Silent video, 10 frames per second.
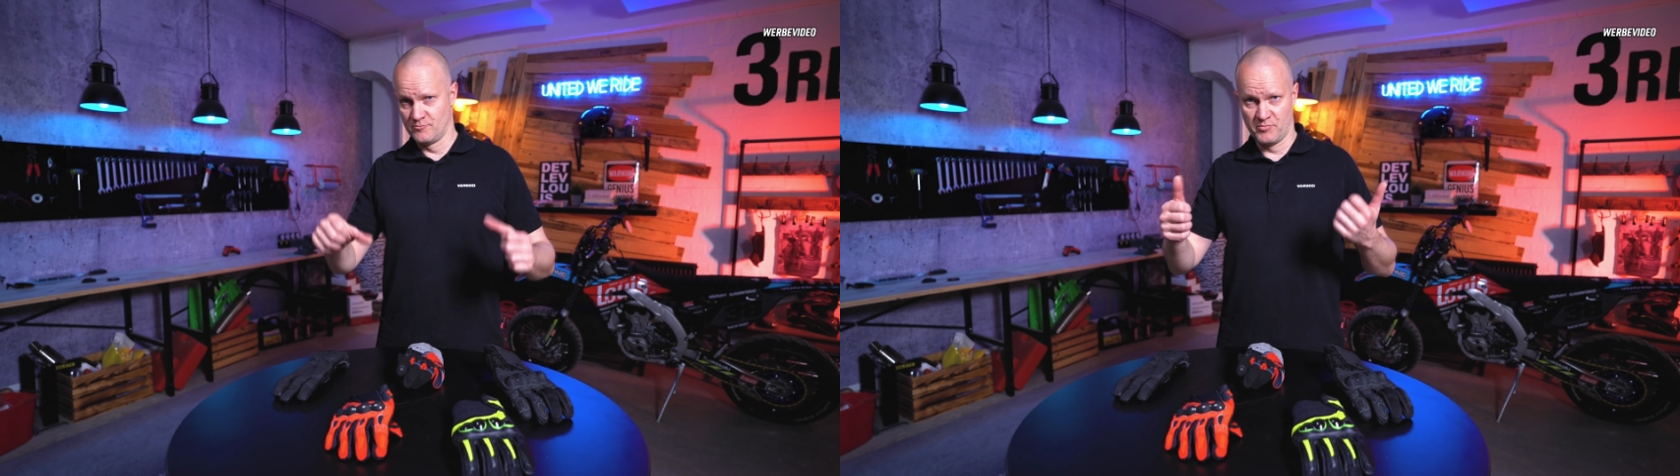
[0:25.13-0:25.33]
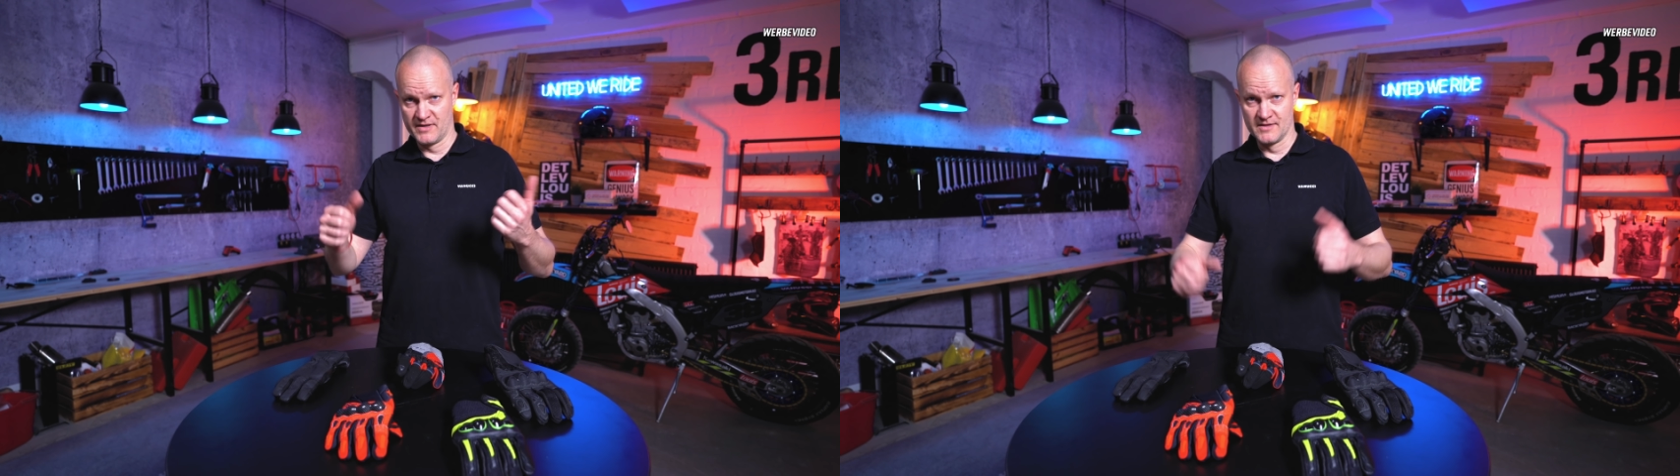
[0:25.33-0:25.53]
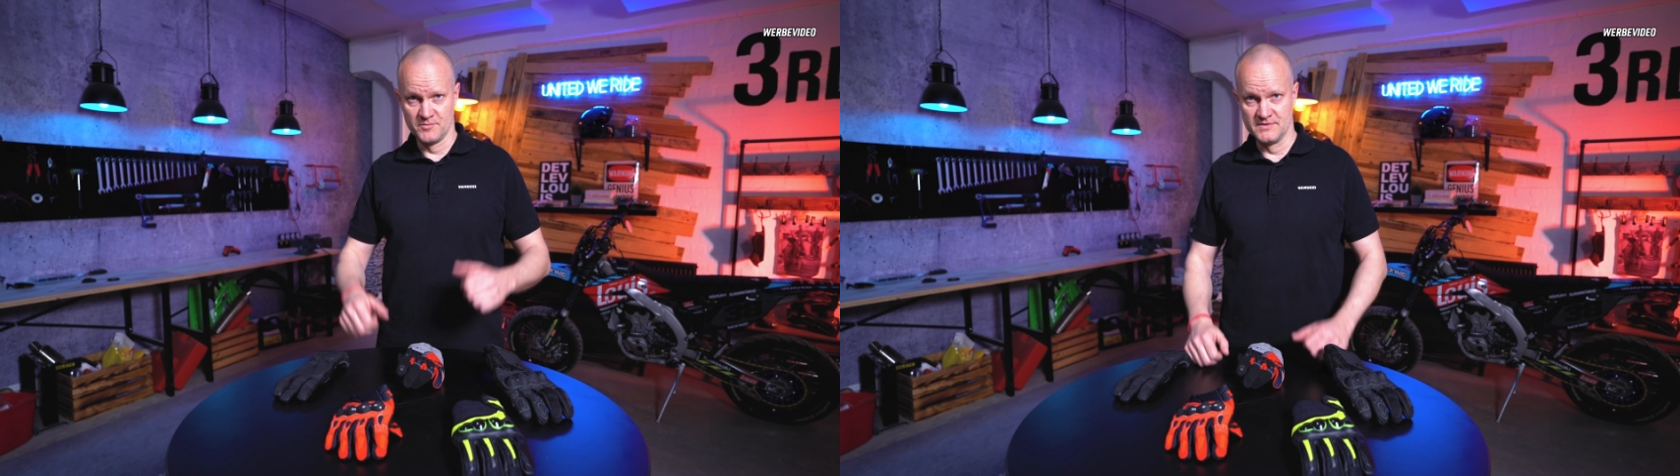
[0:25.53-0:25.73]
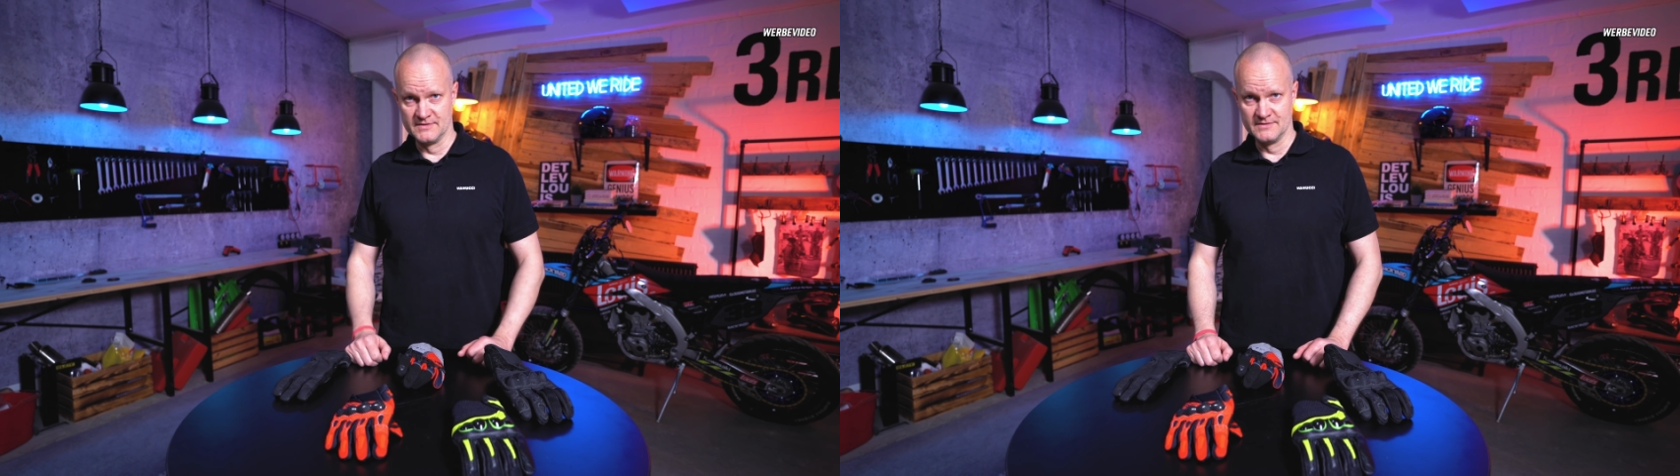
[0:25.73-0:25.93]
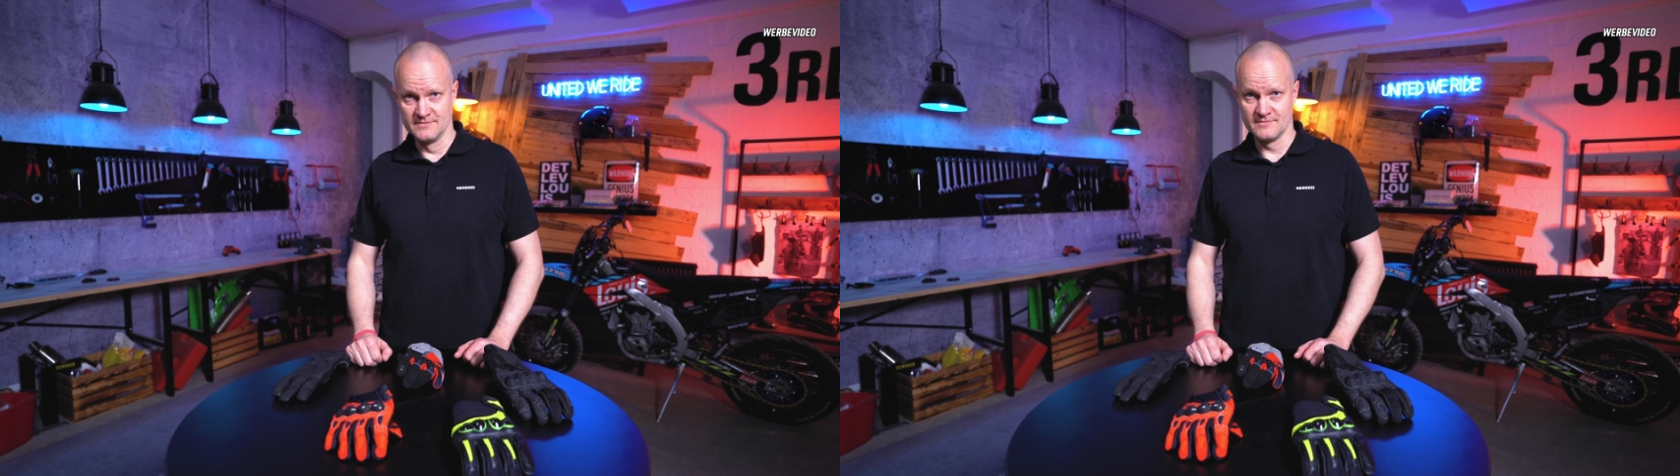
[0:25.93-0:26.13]
Blinker
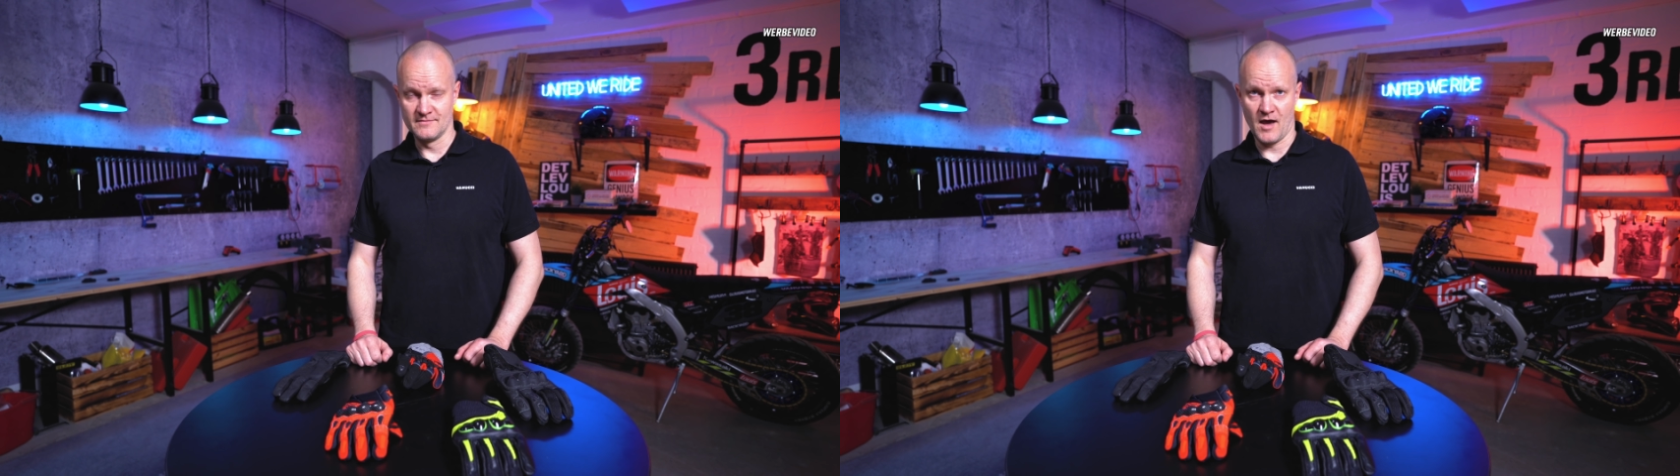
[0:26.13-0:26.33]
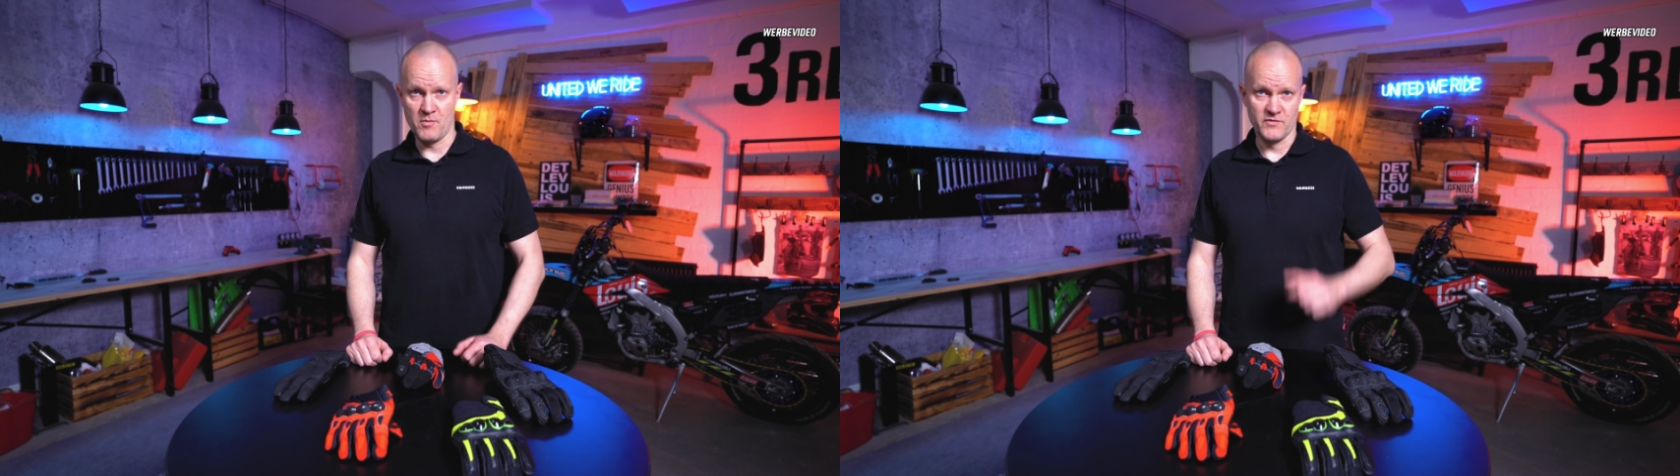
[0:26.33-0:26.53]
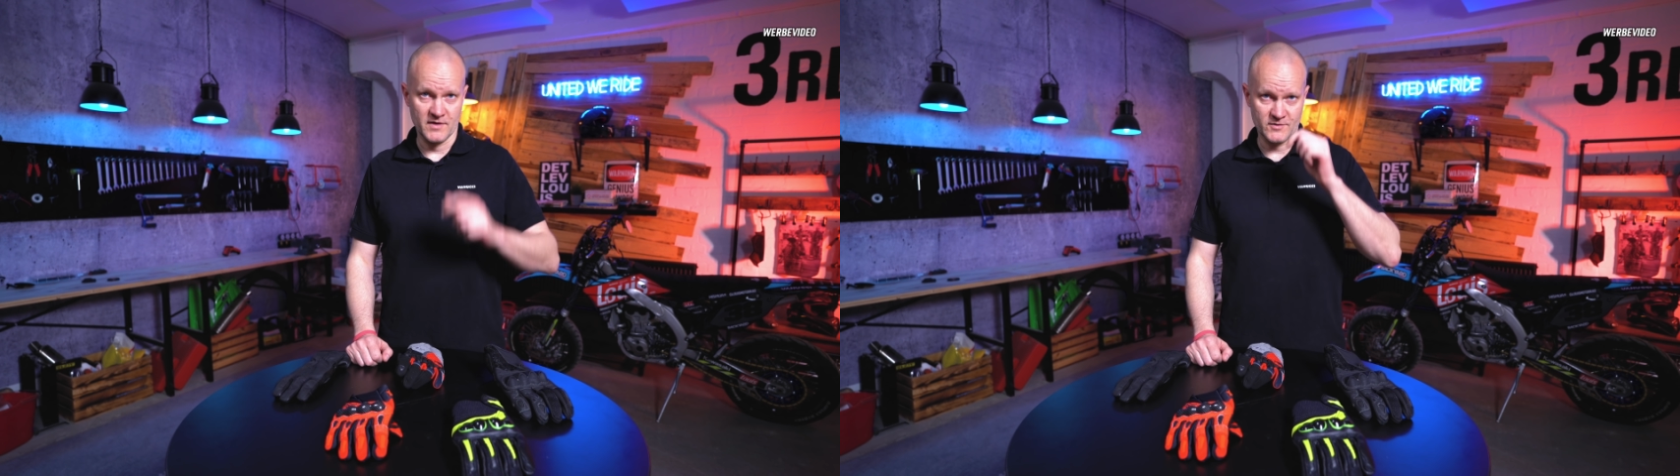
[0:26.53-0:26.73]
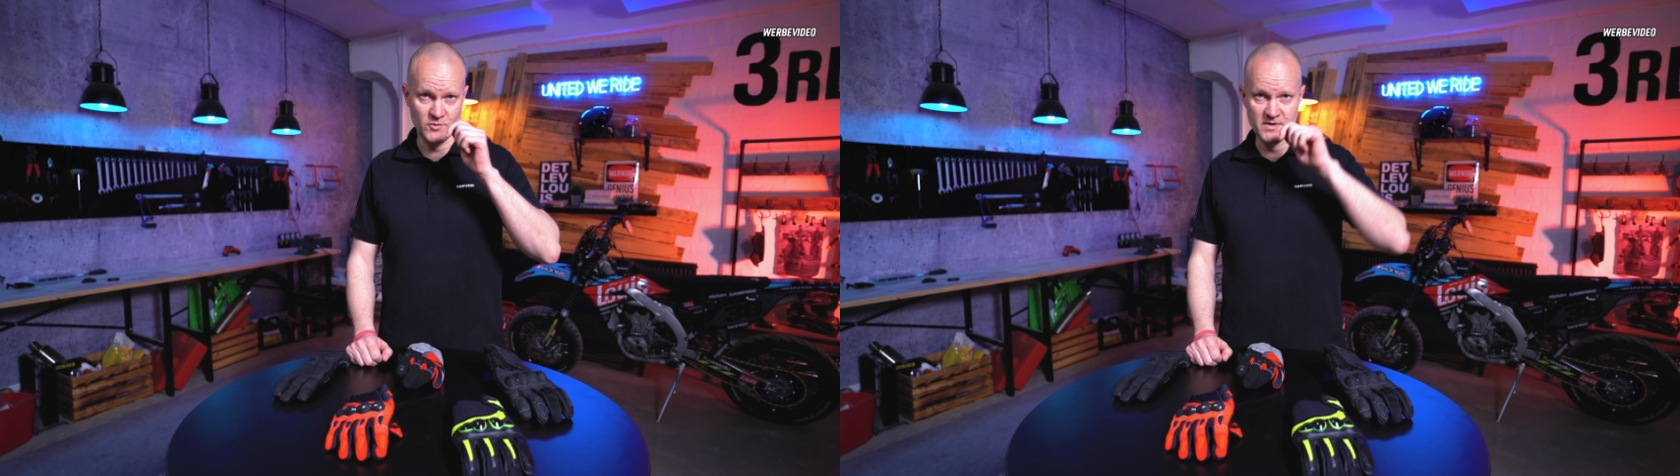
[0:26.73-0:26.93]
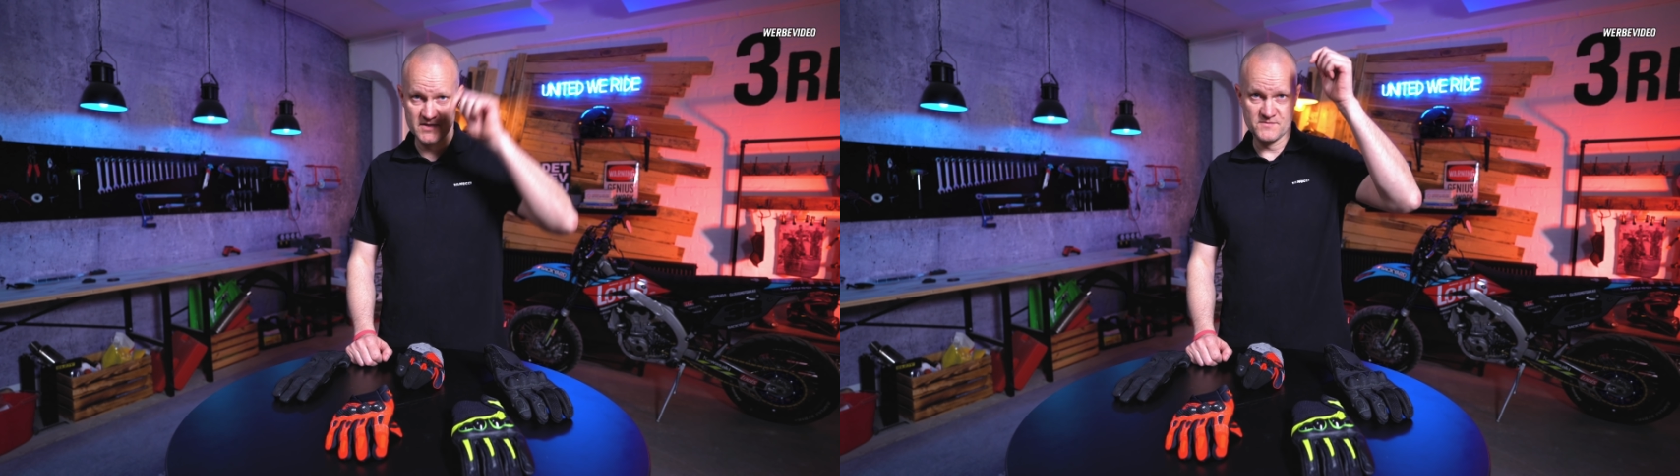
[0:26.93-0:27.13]
bedienen, aber vielleicht auch
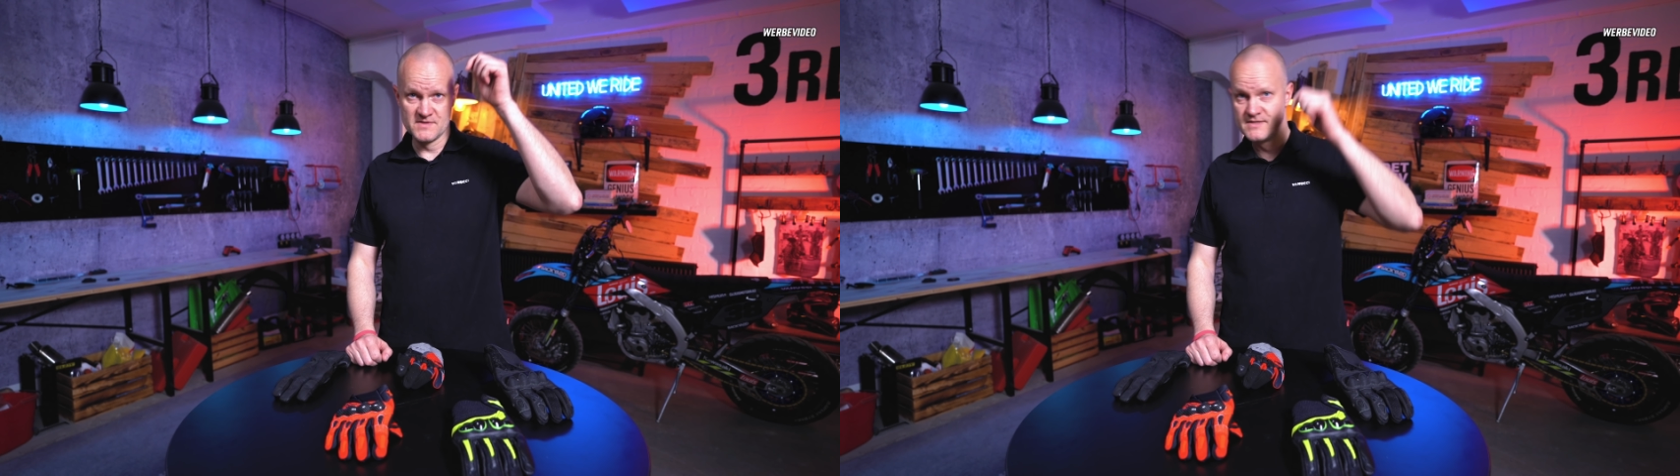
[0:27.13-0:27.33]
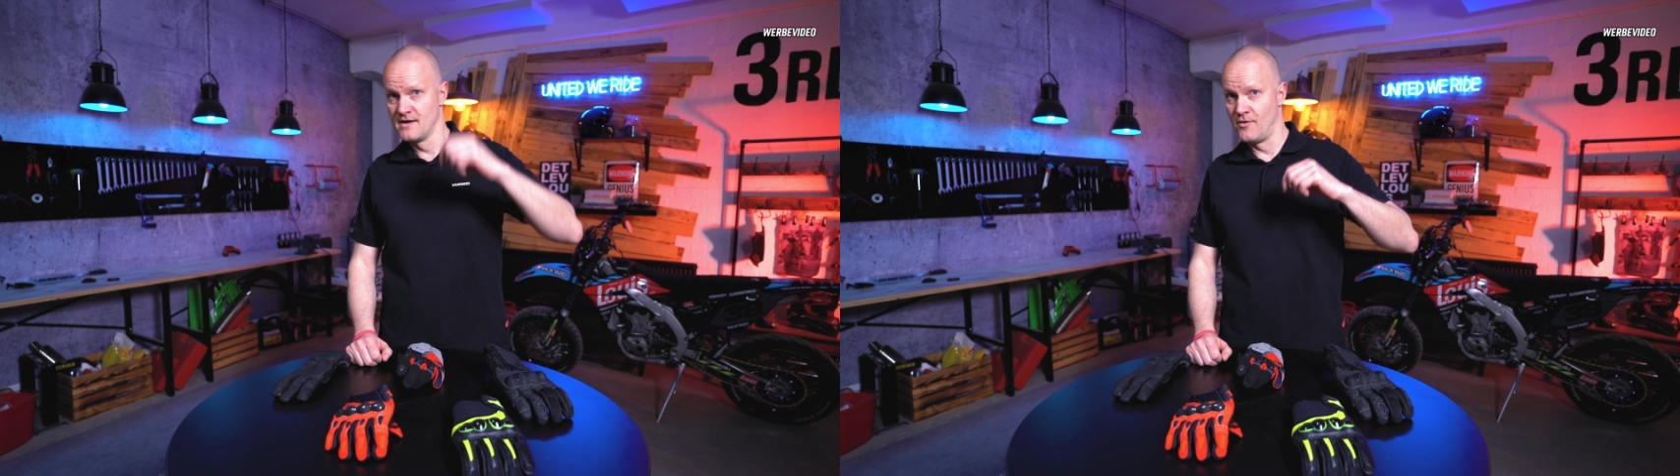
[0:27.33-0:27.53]
mal das Visier